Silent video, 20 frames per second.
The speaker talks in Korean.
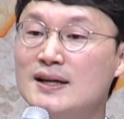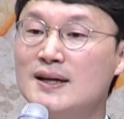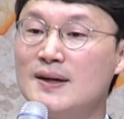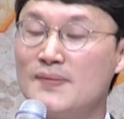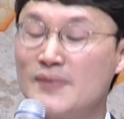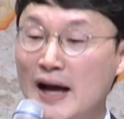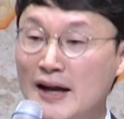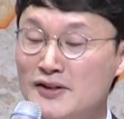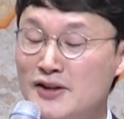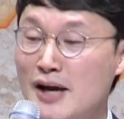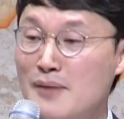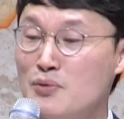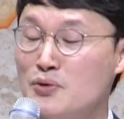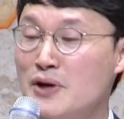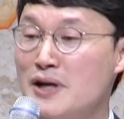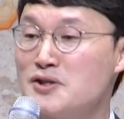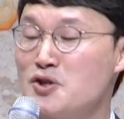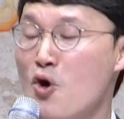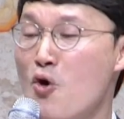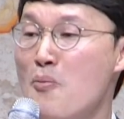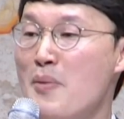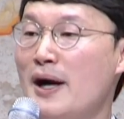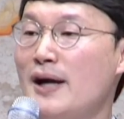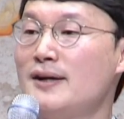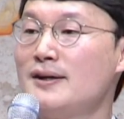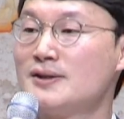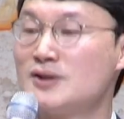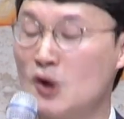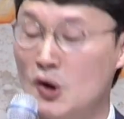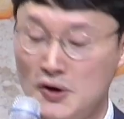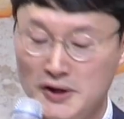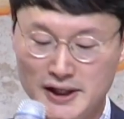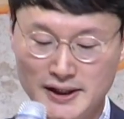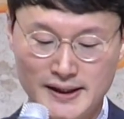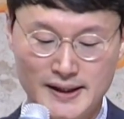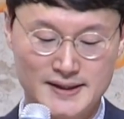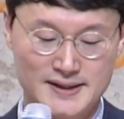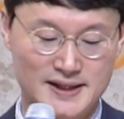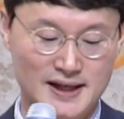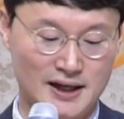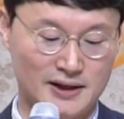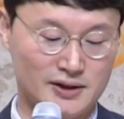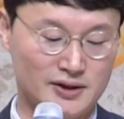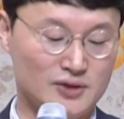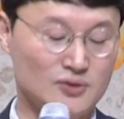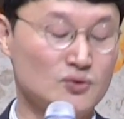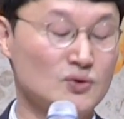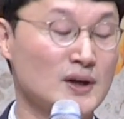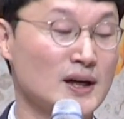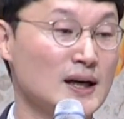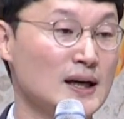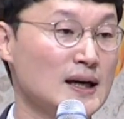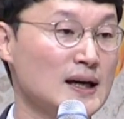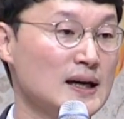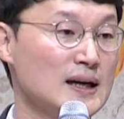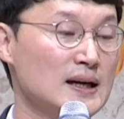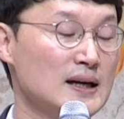나 때문에 정말 덕이 되지 않는구나.